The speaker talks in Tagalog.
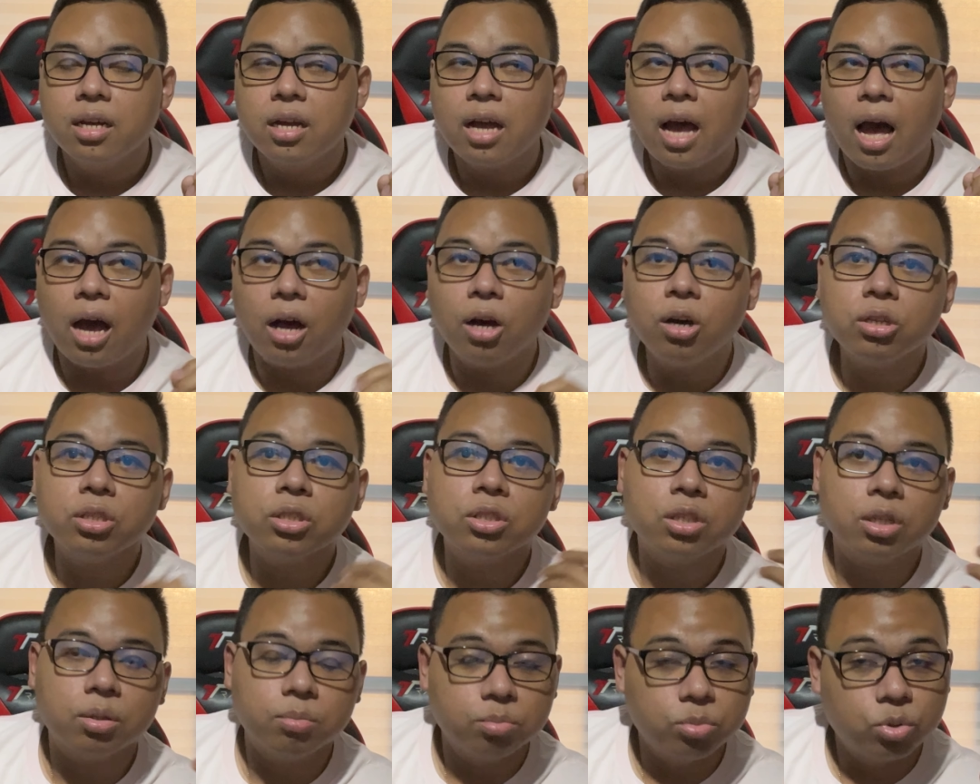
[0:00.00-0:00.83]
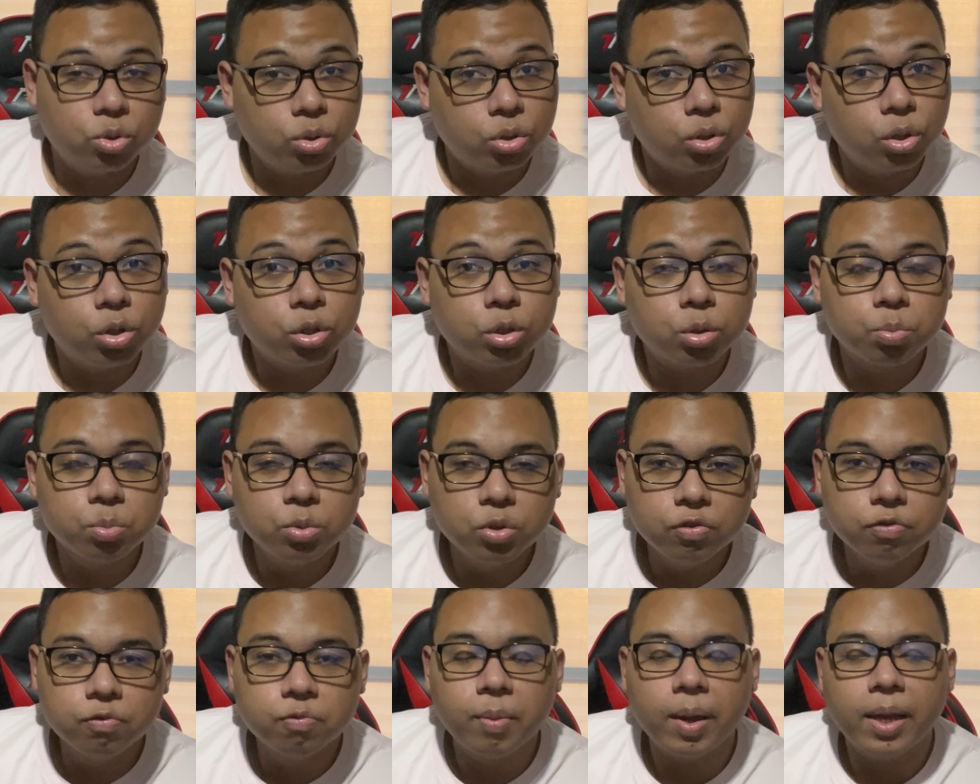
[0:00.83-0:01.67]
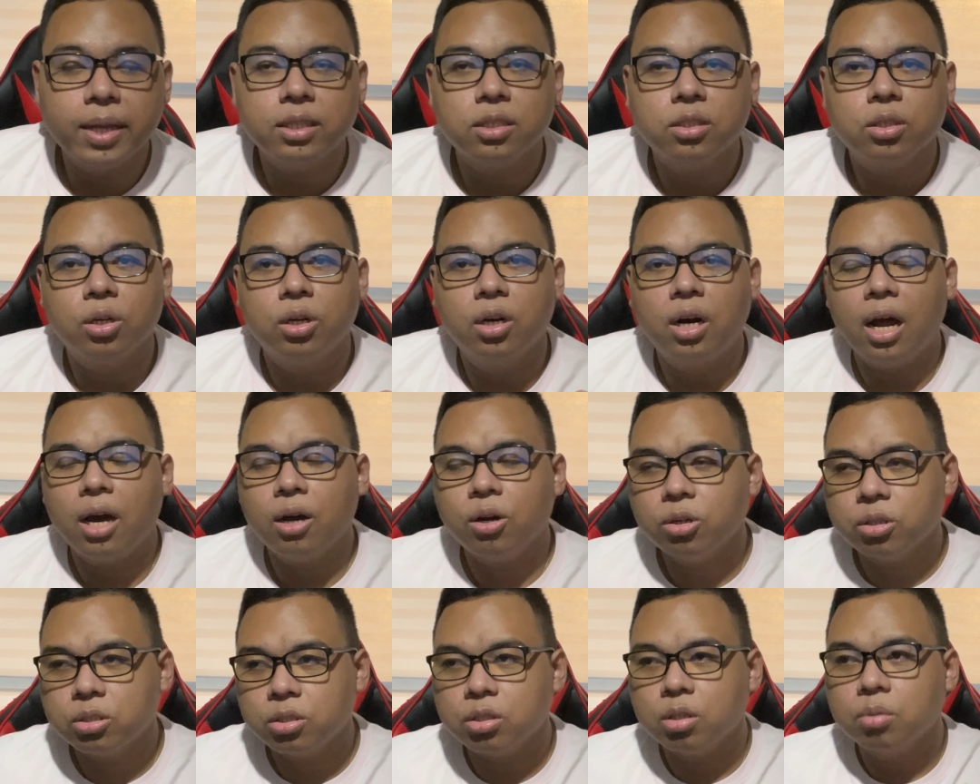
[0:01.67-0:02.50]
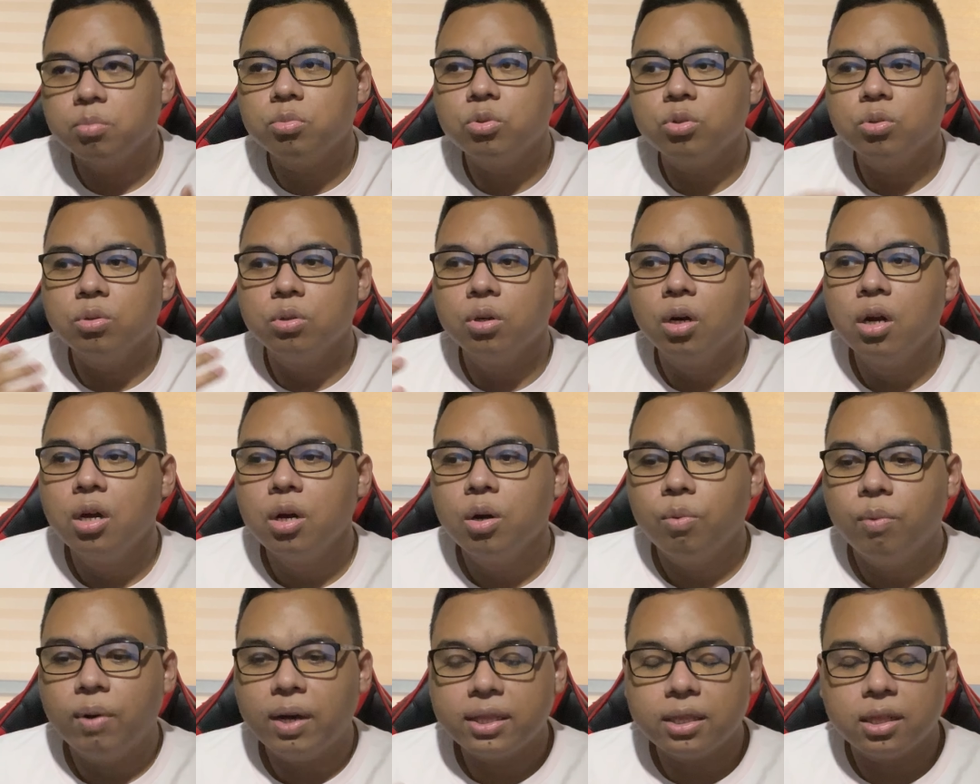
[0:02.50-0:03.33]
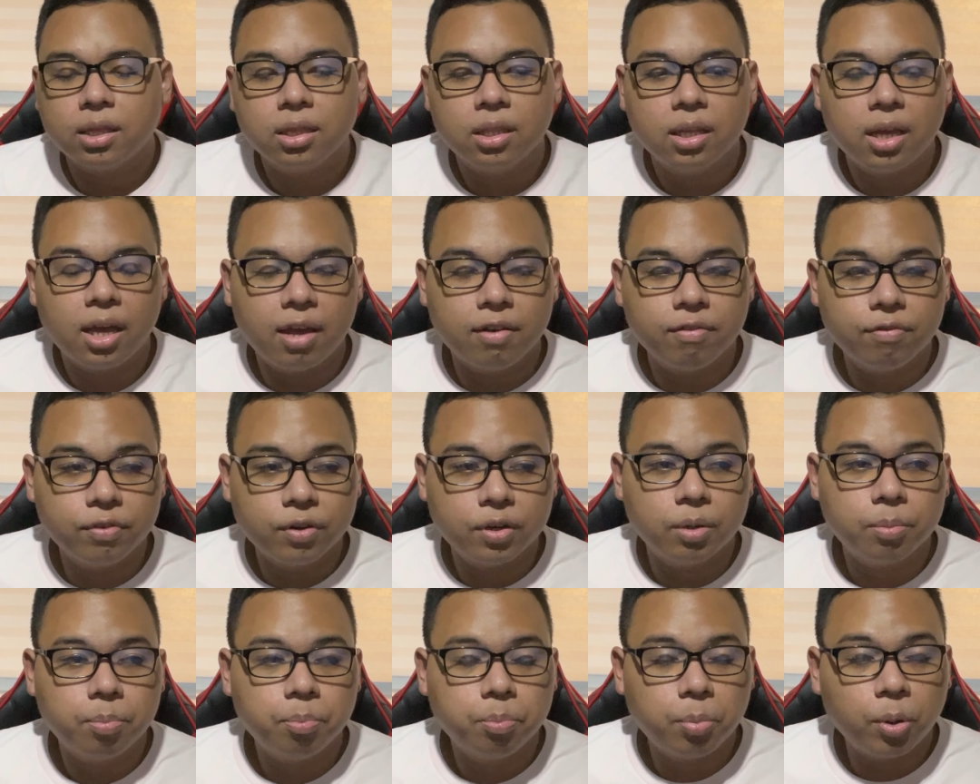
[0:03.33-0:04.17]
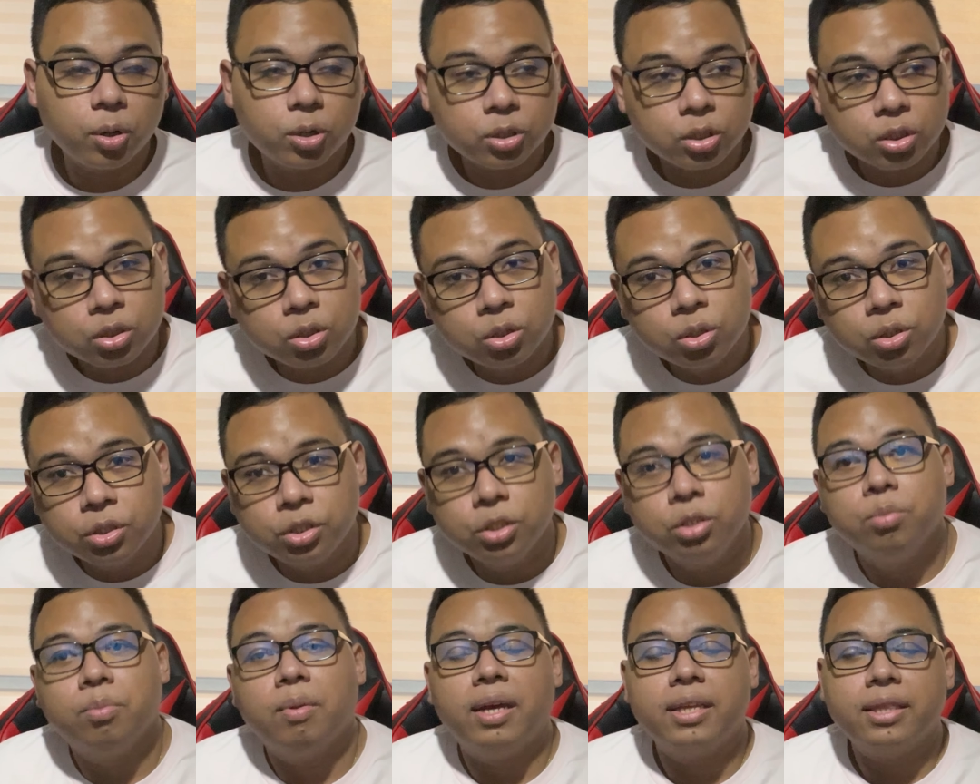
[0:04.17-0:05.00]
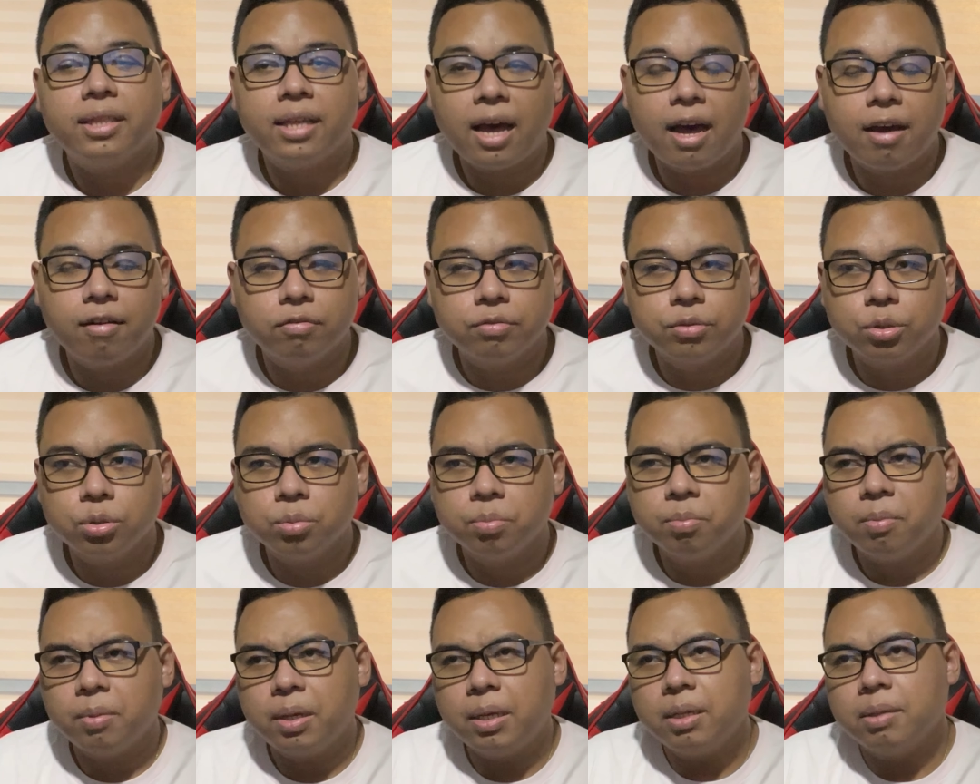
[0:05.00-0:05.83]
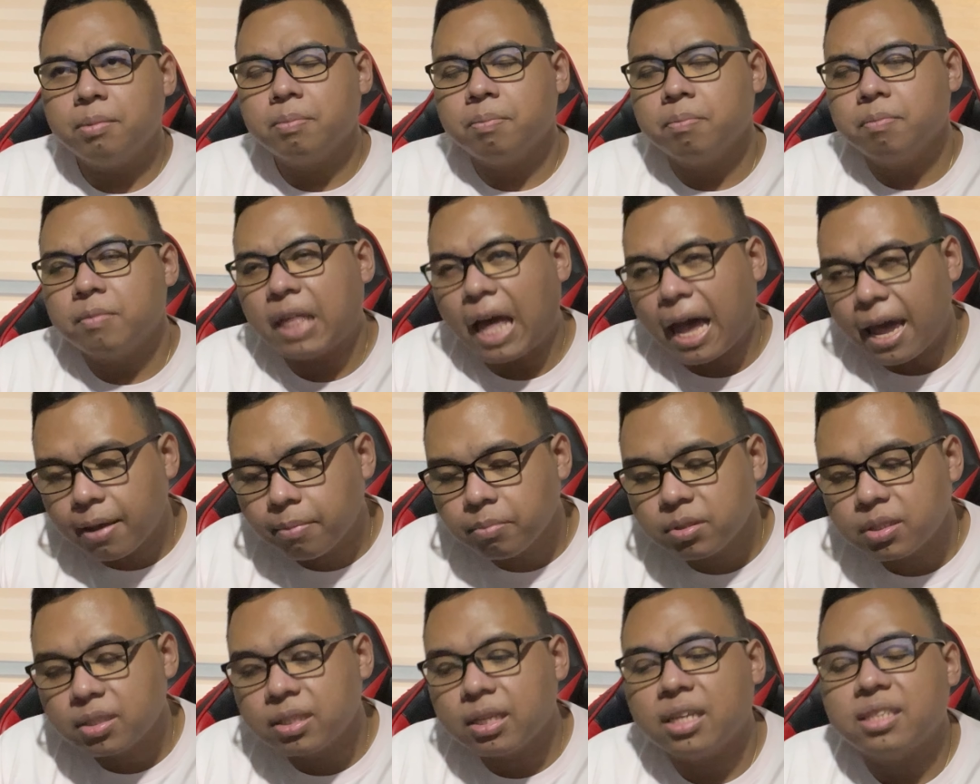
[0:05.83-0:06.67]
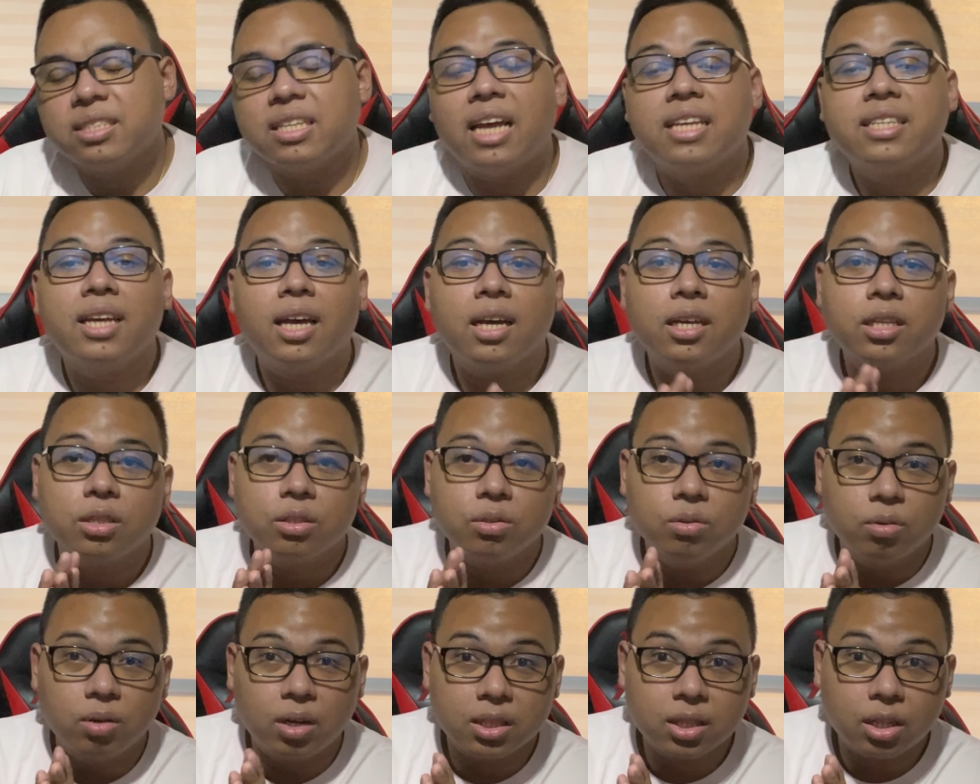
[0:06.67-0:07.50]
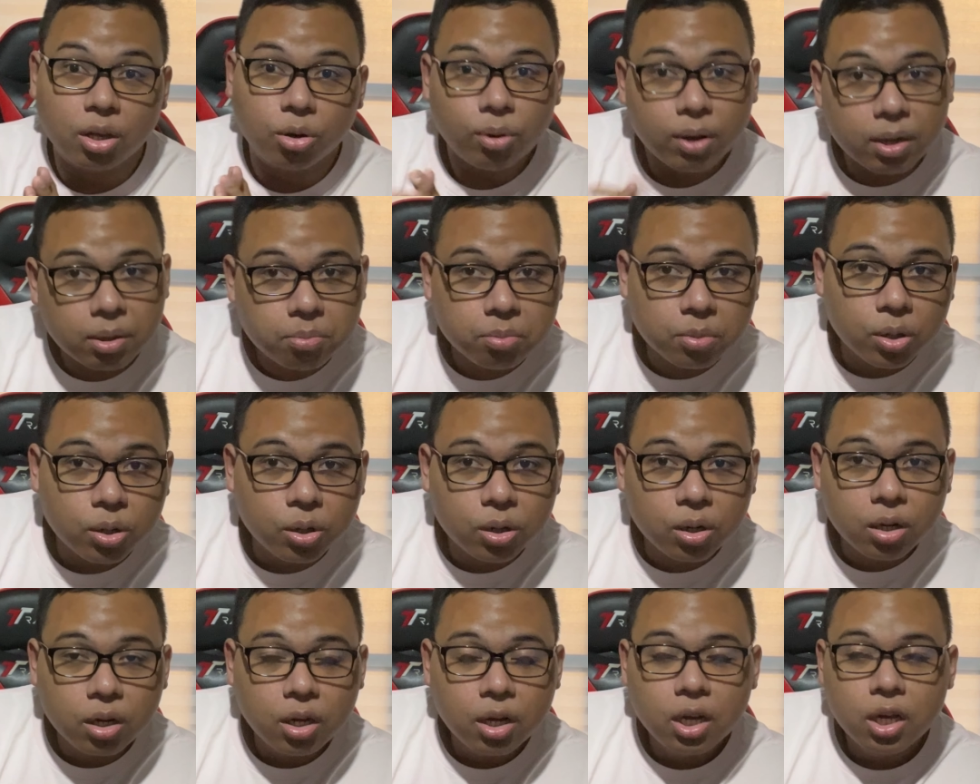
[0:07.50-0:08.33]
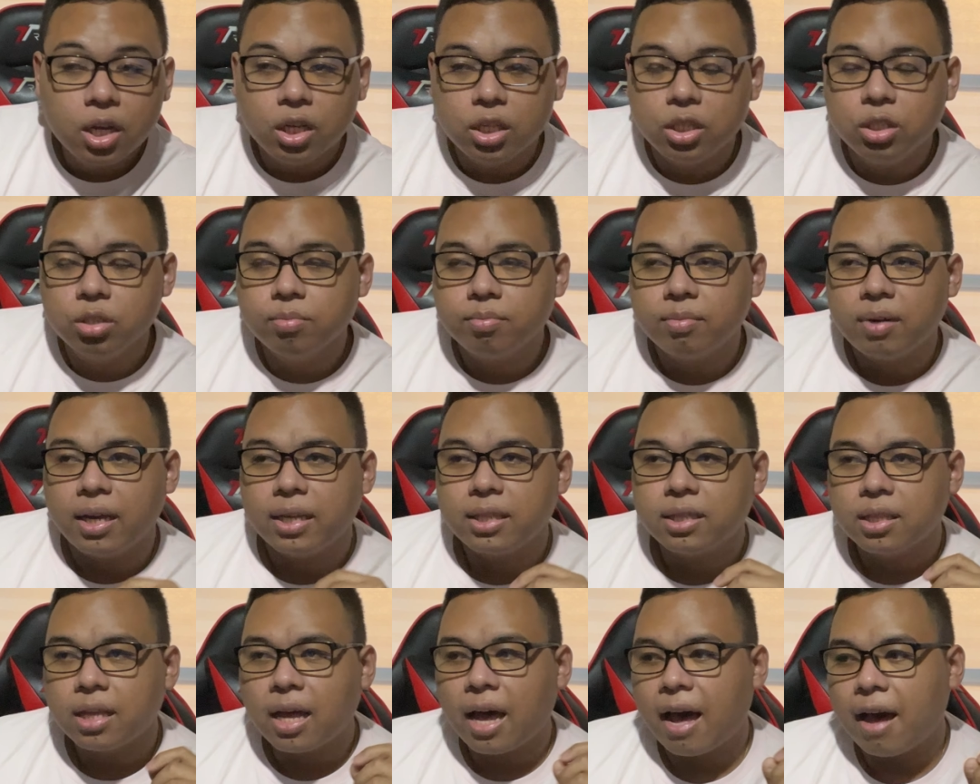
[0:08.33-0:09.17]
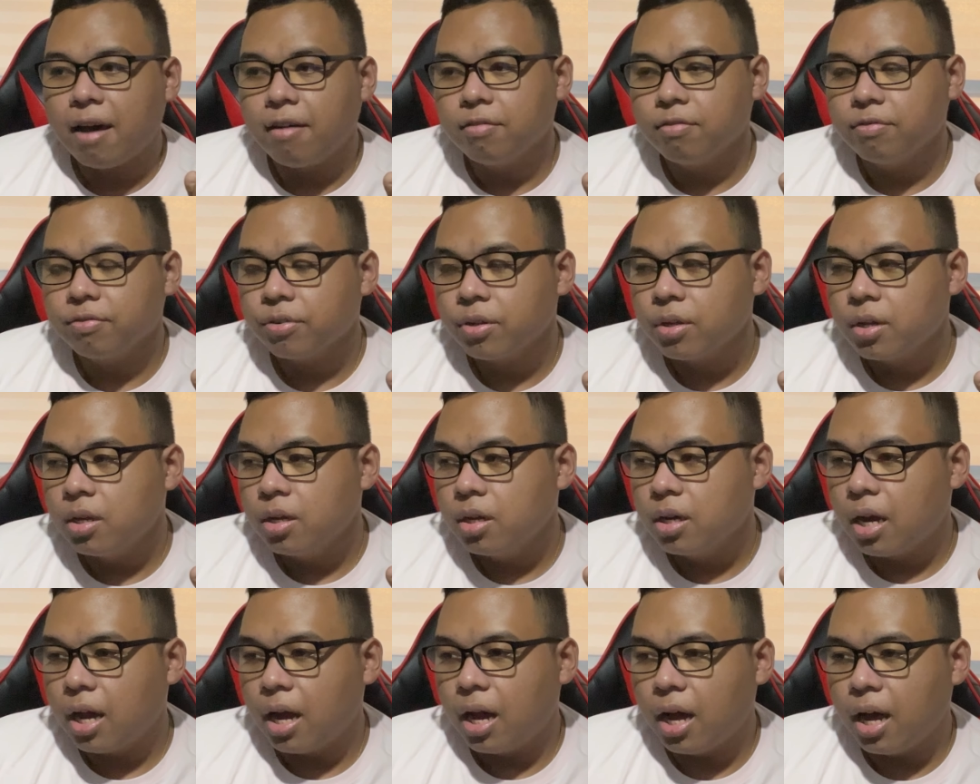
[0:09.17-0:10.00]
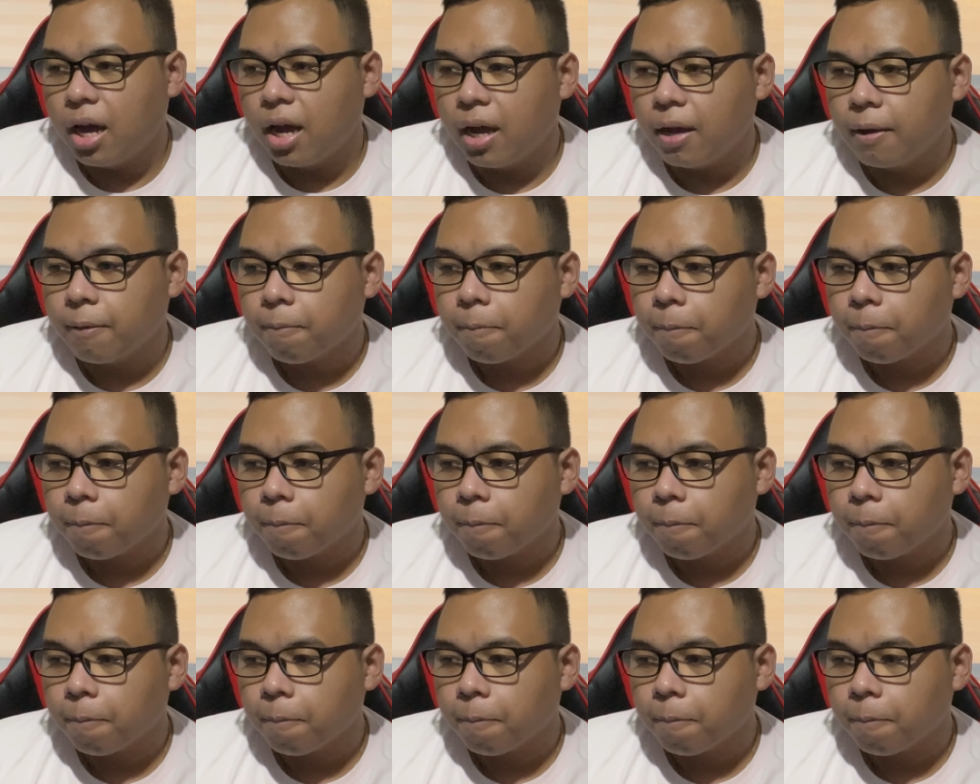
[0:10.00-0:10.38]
accustomed to those movements or accustomed to whatever posture you might have. So may times na sasakit yung katawan mo, you might have uh,